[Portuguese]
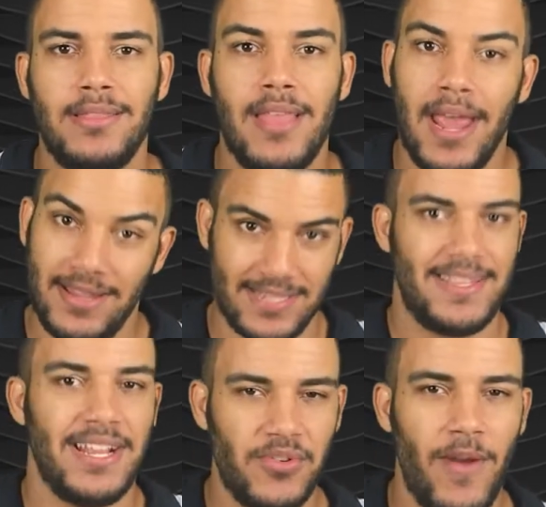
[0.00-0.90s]
é, da
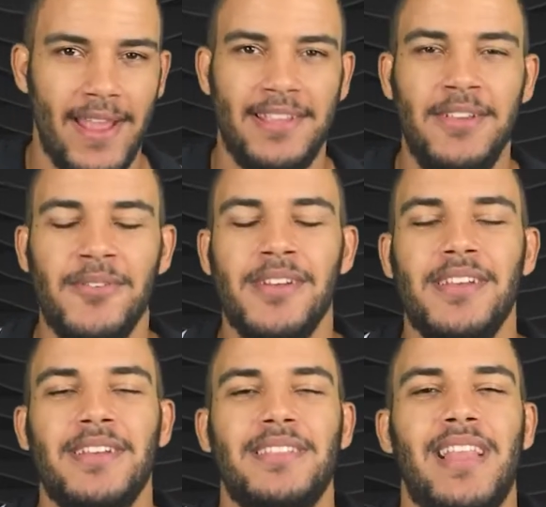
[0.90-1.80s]
cidade de Guayaquil
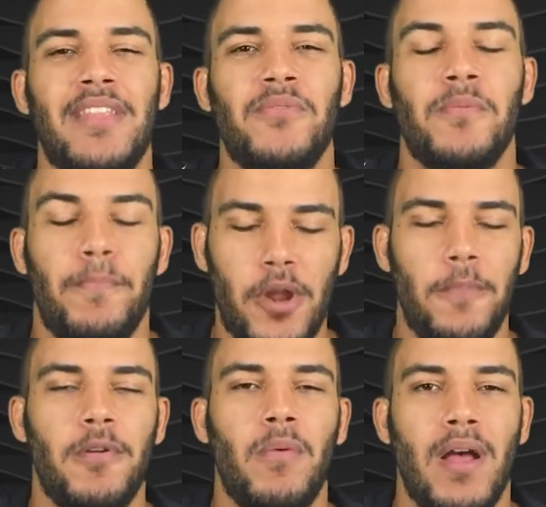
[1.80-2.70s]
lá no
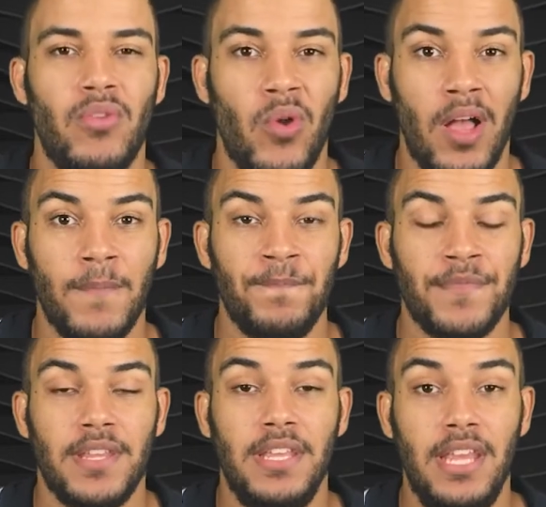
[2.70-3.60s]
próprio Equador.
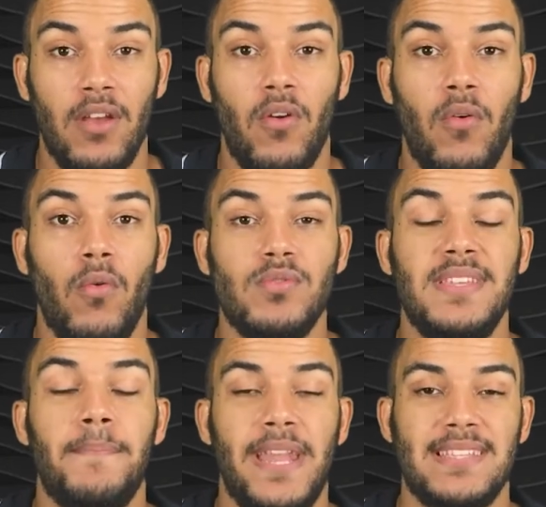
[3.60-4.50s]
E os
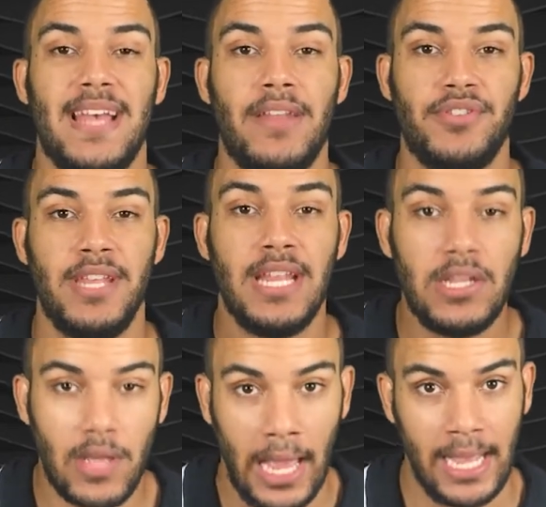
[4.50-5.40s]
empresários
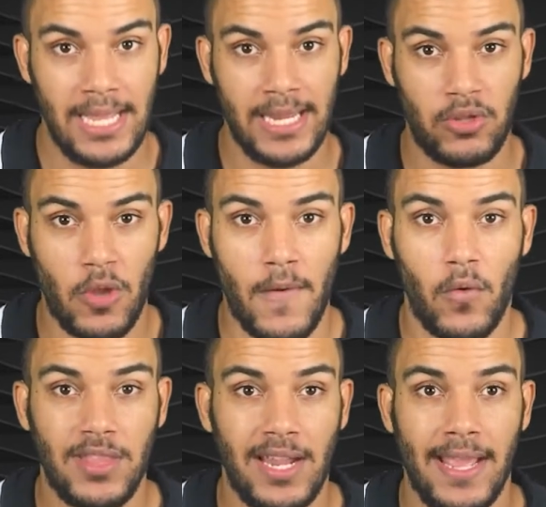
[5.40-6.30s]
dele, a galera que toma
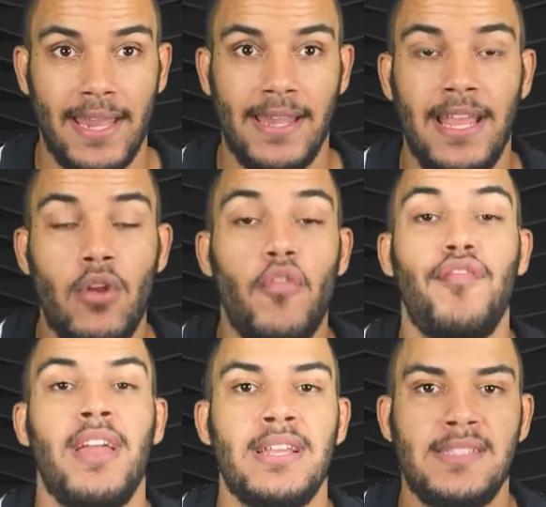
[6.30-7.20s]
conta da carreira dele,
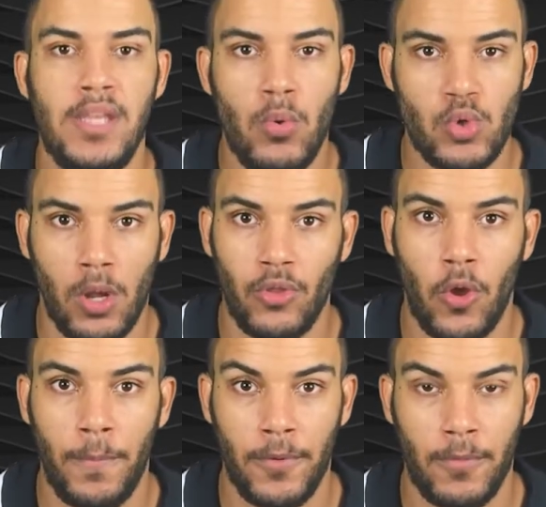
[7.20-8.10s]
ofereceu o
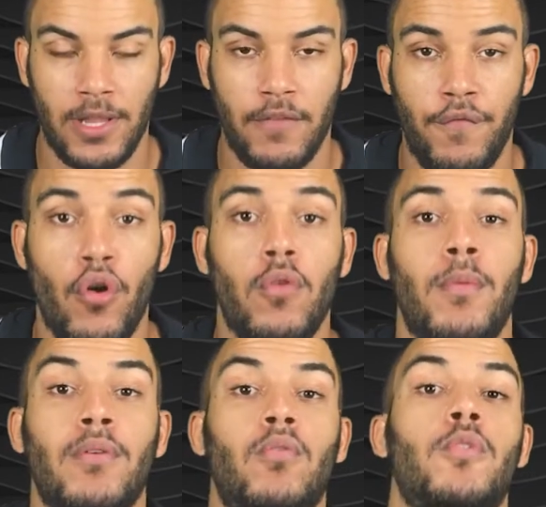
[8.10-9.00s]
jogador para o Botafogo.
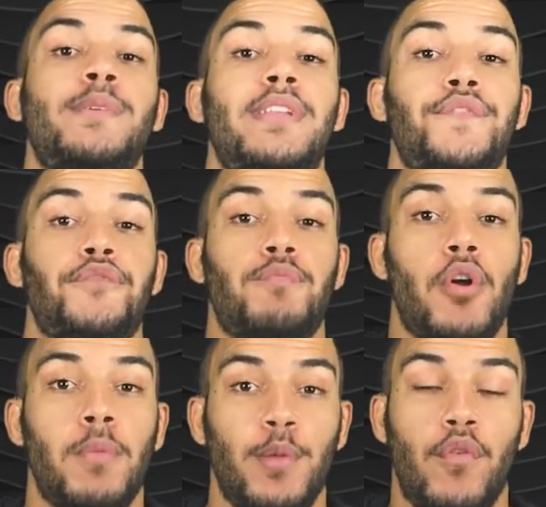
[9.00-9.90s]
O comitê de futebol
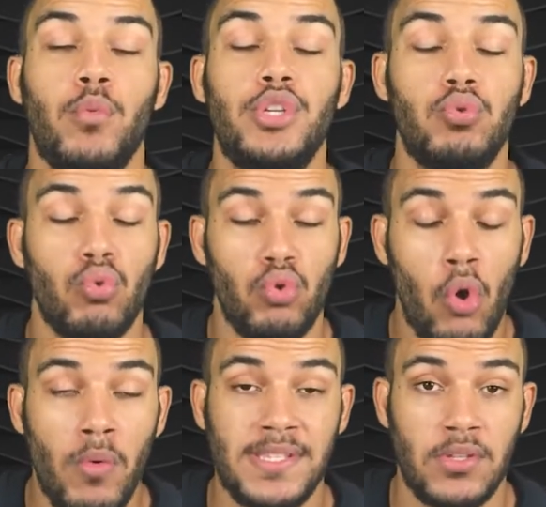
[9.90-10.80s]
do Botafogo
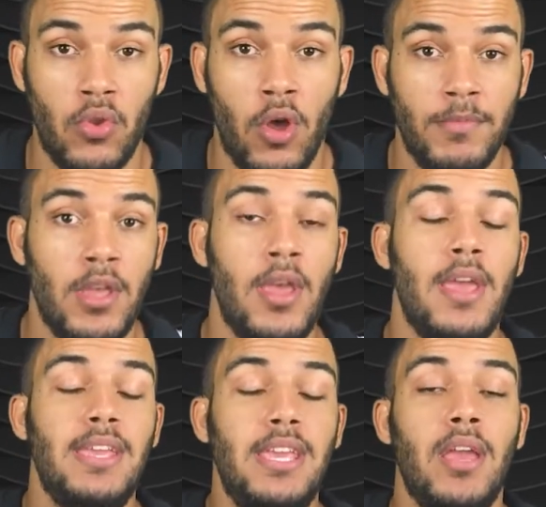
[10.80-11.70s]
estudou esse nome
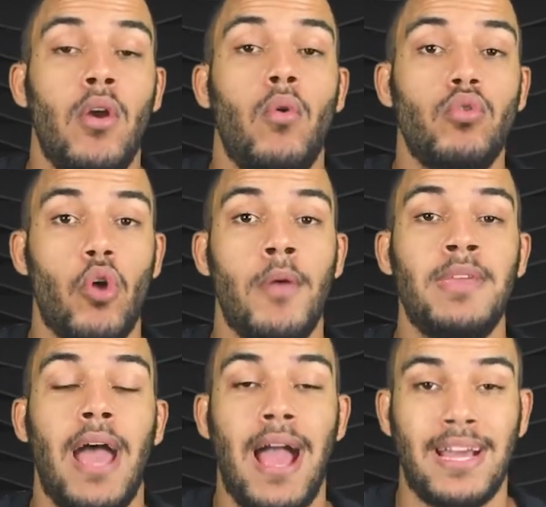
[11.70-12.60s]
e o
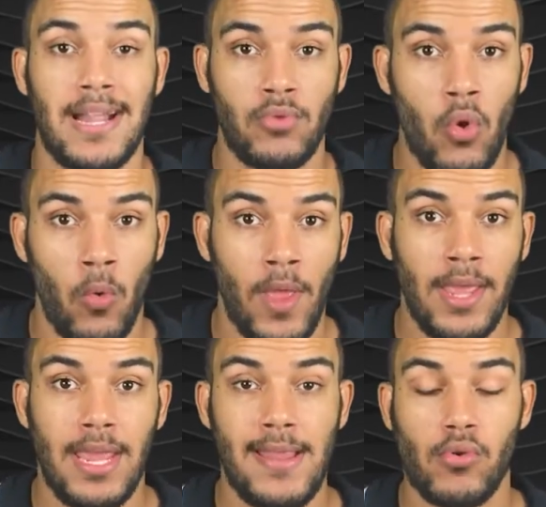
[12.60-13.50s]
nome agradou.
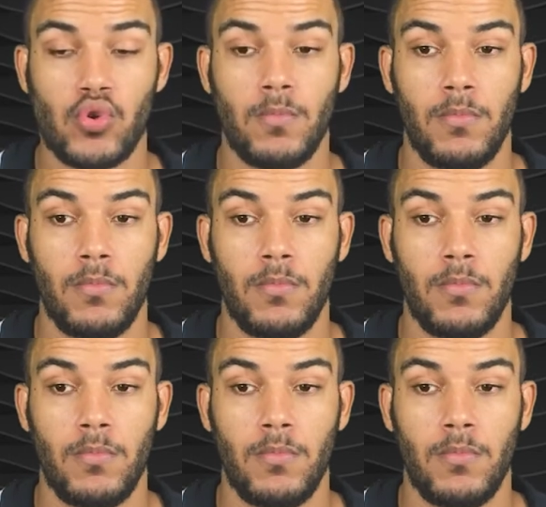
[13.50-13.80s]
Ele é um